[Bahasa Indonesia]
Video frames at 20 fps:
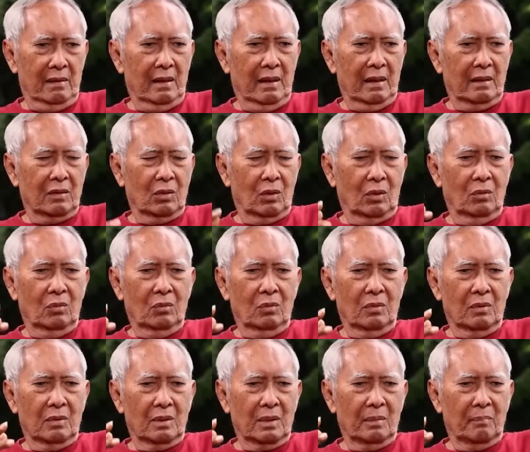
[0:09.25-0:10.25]
atau
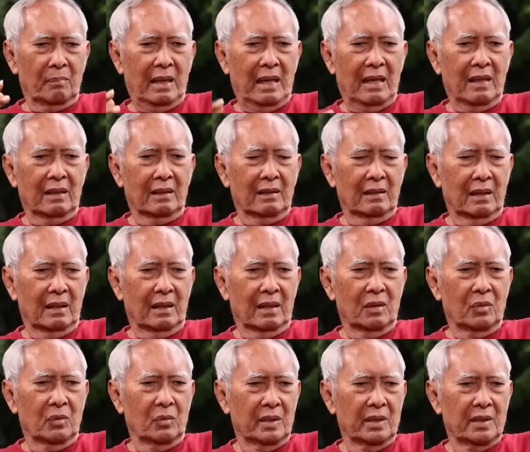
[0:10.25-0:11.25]
kepala
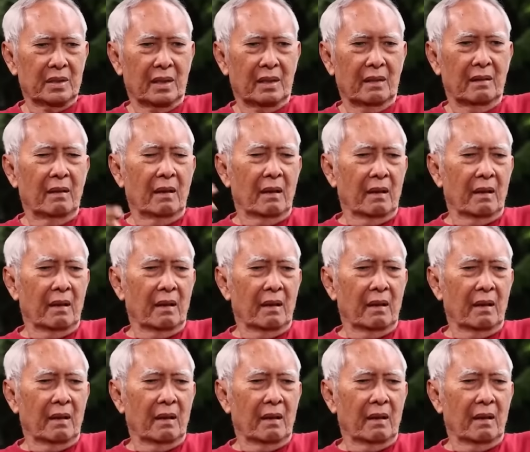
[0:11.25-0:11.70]
negara Indonesia